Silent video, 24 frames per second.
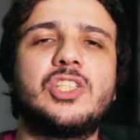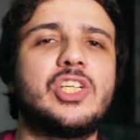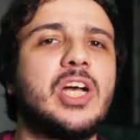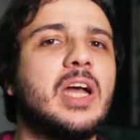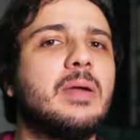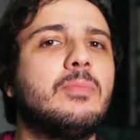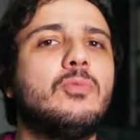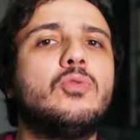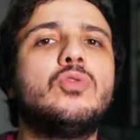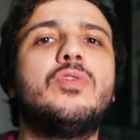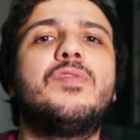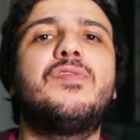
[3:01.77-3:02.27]
de
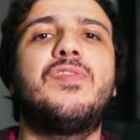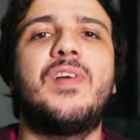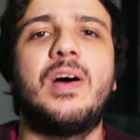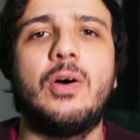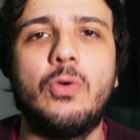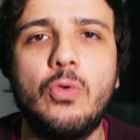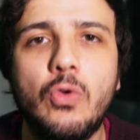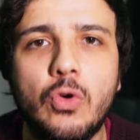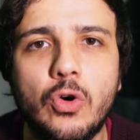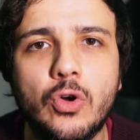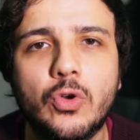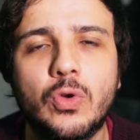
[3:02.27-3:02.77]
Raimundo
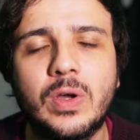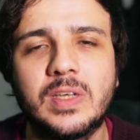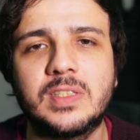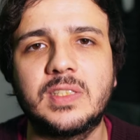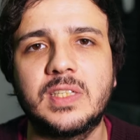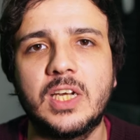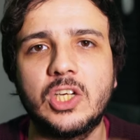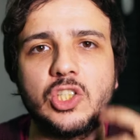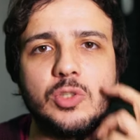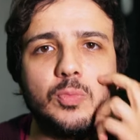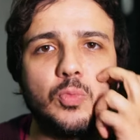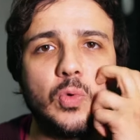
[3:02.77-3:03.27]
Faoro a
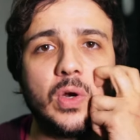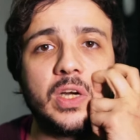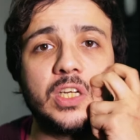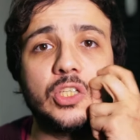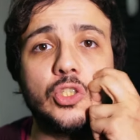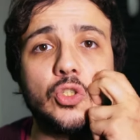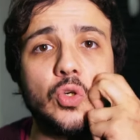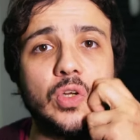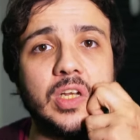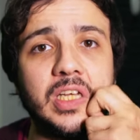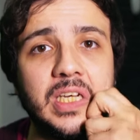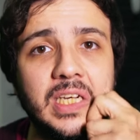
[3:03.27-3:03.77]
Sérgio Buarque
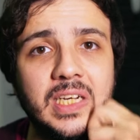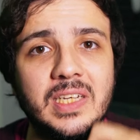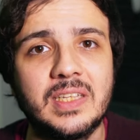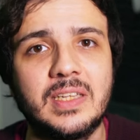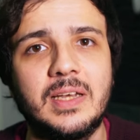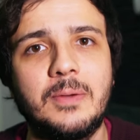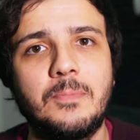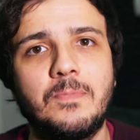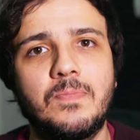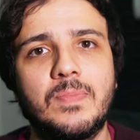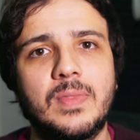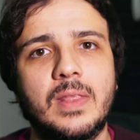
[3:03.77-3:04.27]
de
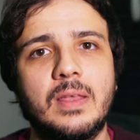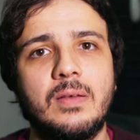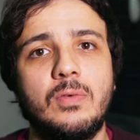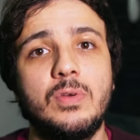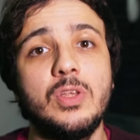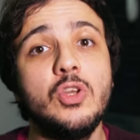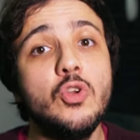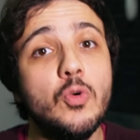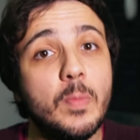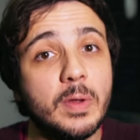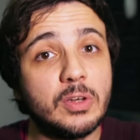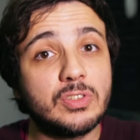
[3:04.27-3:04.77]
Holanda,
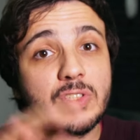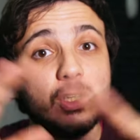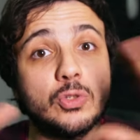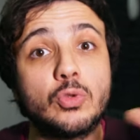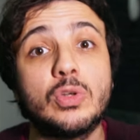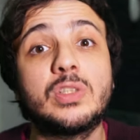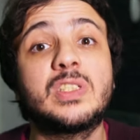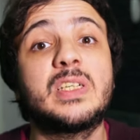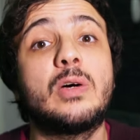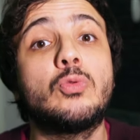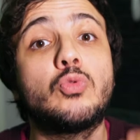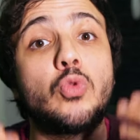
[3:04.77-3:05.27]
inúmeros
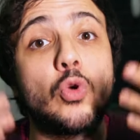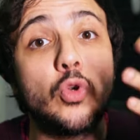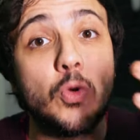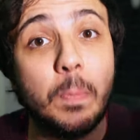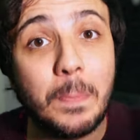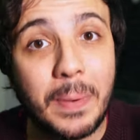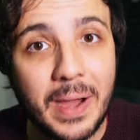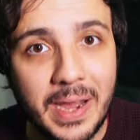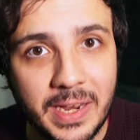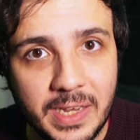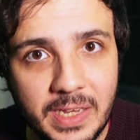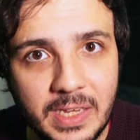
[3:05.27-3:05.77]
autores, Antônio
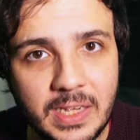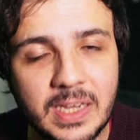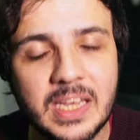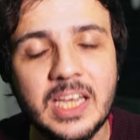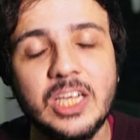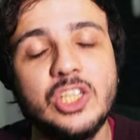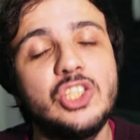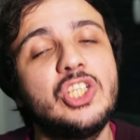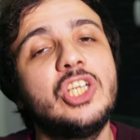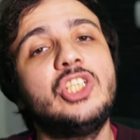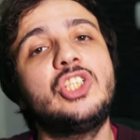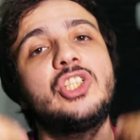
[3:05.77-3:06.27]
Paim,
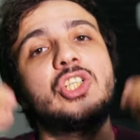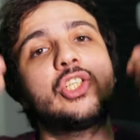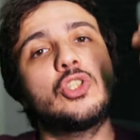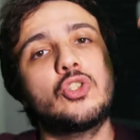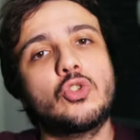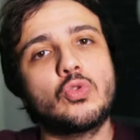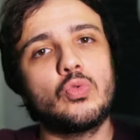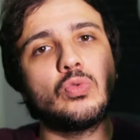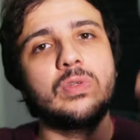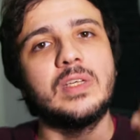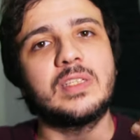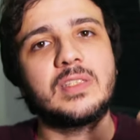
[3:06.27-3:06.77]
gente que
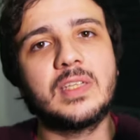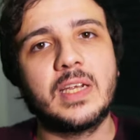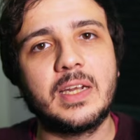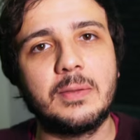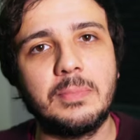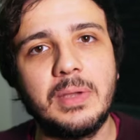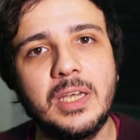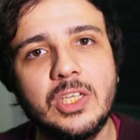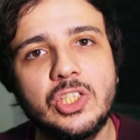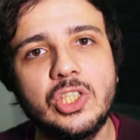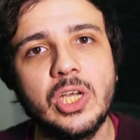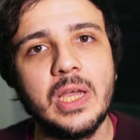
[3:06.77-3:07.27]
estuda
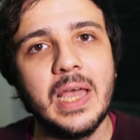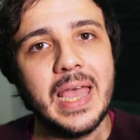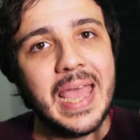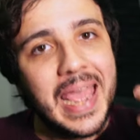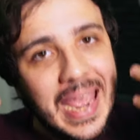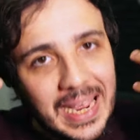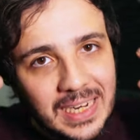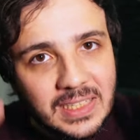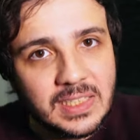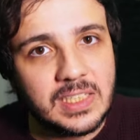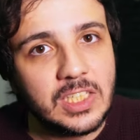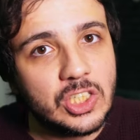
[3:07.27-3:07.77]
seriamente,
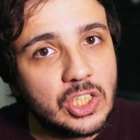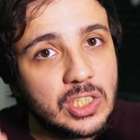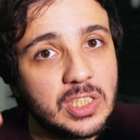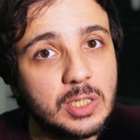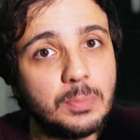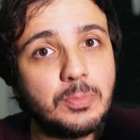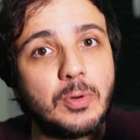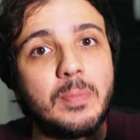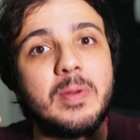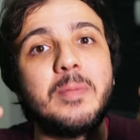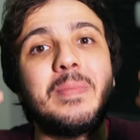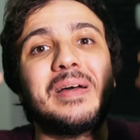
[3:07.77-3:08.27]
existe
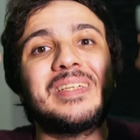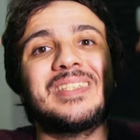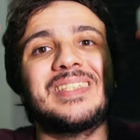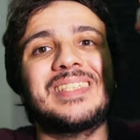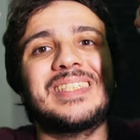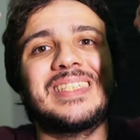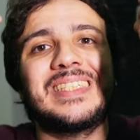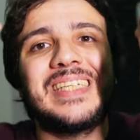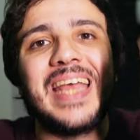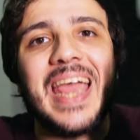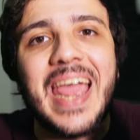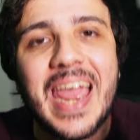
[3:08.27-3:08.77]
esse problema
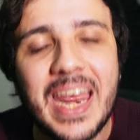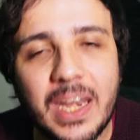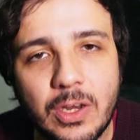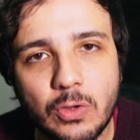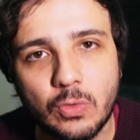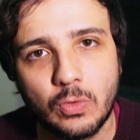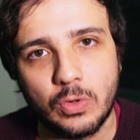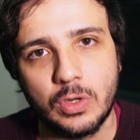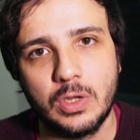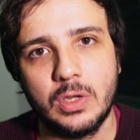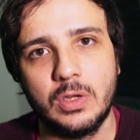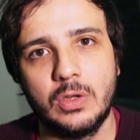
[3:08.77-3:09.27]

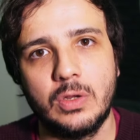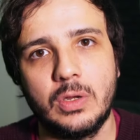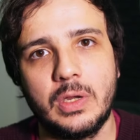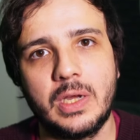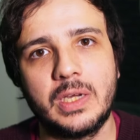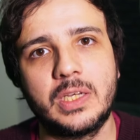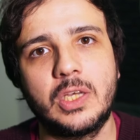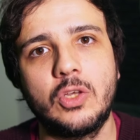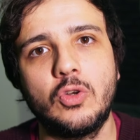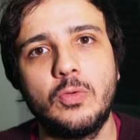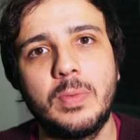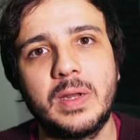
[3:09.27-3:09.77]
sério
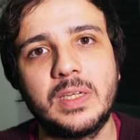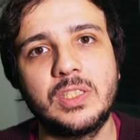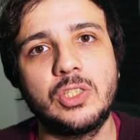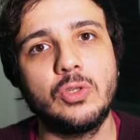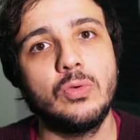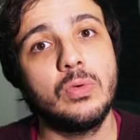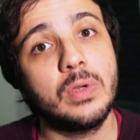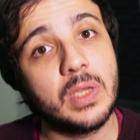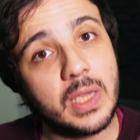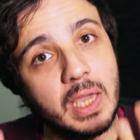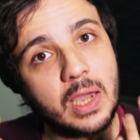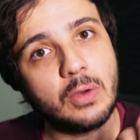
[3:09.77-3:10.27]
aqui no
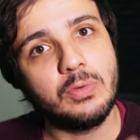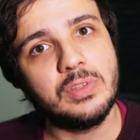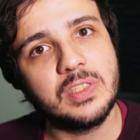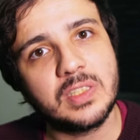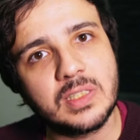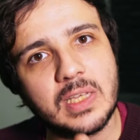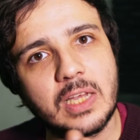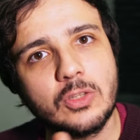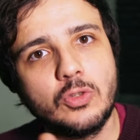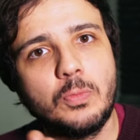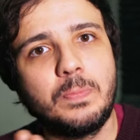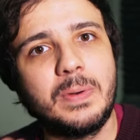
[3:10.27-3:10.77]
Brasil que é o
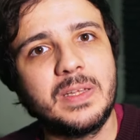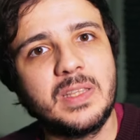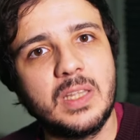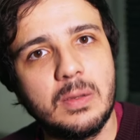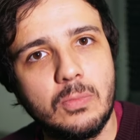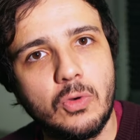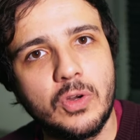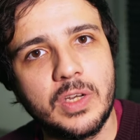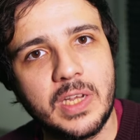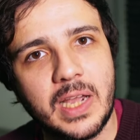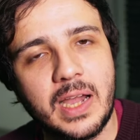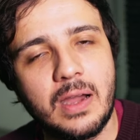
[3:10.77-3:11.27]
estado
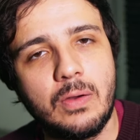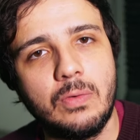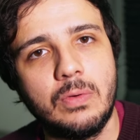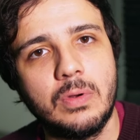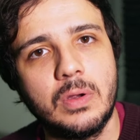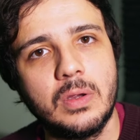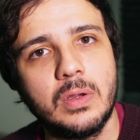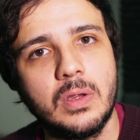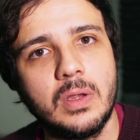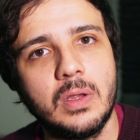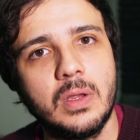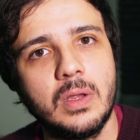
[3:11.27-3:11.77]

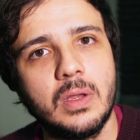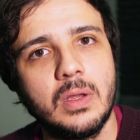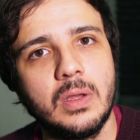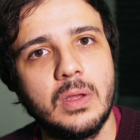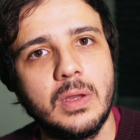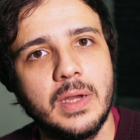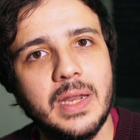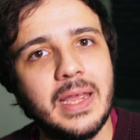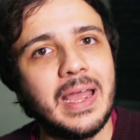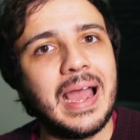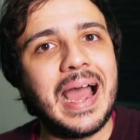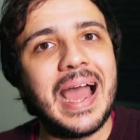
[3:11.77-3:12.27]
patrimonial.
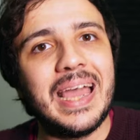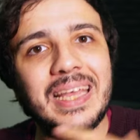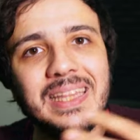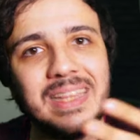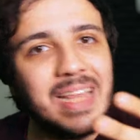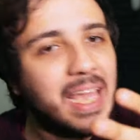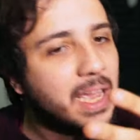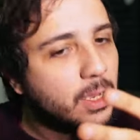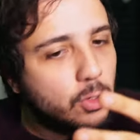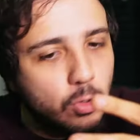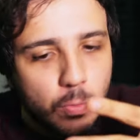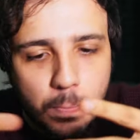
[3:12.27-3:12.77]
Né? A
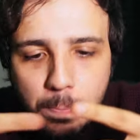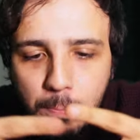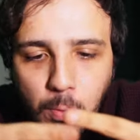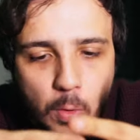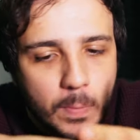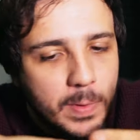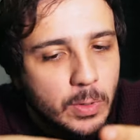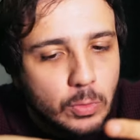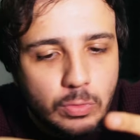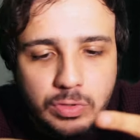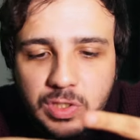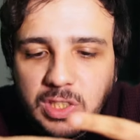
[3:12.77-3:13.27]
ideia é que o
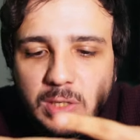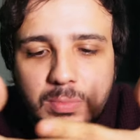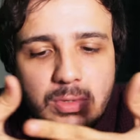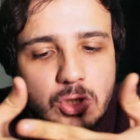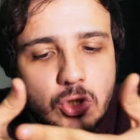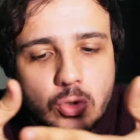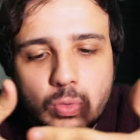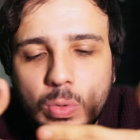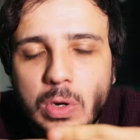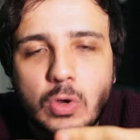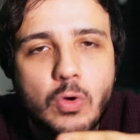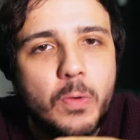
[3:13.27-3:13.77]
público se
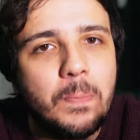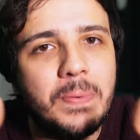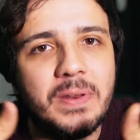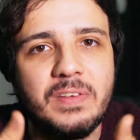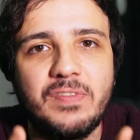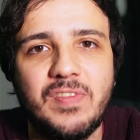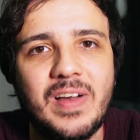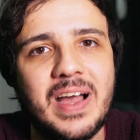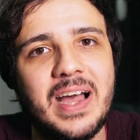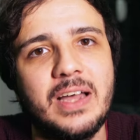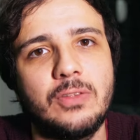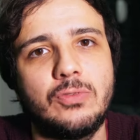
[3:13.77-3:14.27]
mistura com o
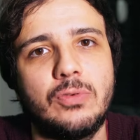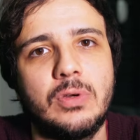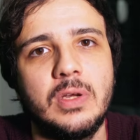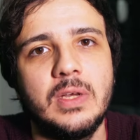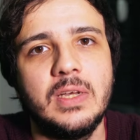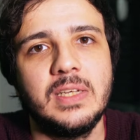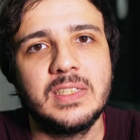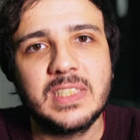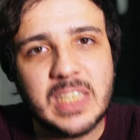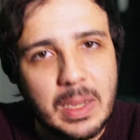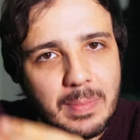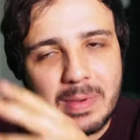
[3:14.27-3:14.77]
privado.
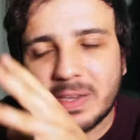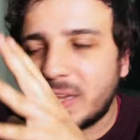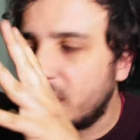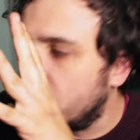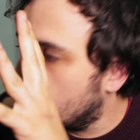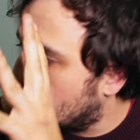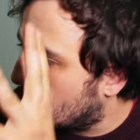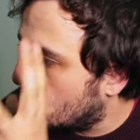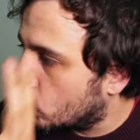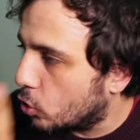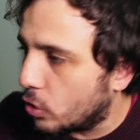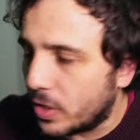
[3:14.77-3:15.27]
Sabe
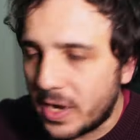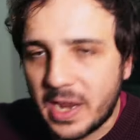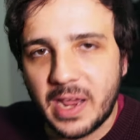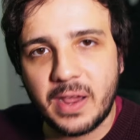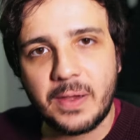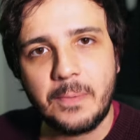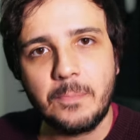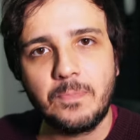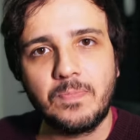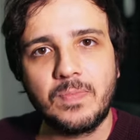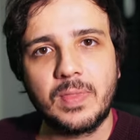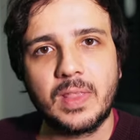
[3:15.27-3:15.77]
aquele
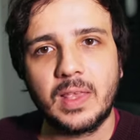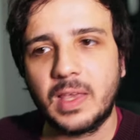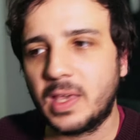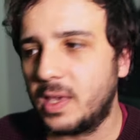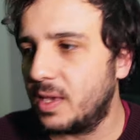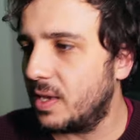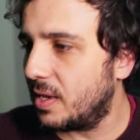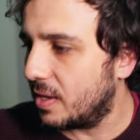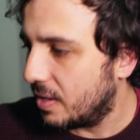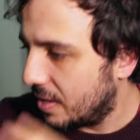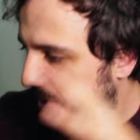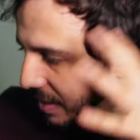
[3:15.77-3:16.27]
coroné
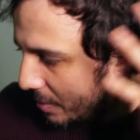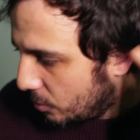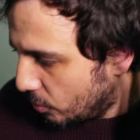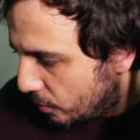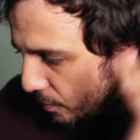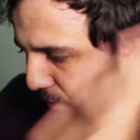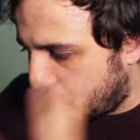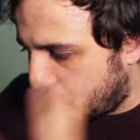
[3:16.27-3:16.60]
que, no